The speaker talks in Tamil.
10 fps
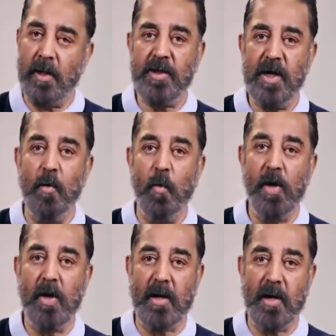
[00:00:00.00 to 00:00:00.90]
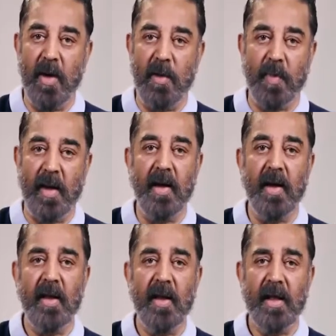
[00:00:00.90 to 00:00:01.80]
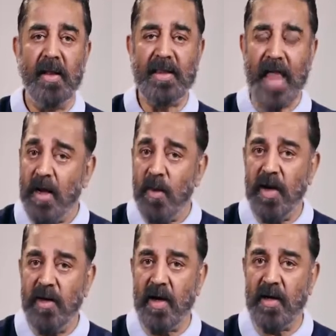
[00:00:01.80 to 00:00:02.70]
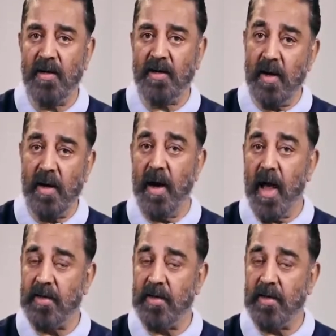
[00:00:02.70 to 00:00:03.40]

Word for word: கட்சி உள்கட்டமைப்பை தனி மனிதர்கள் தங்கள்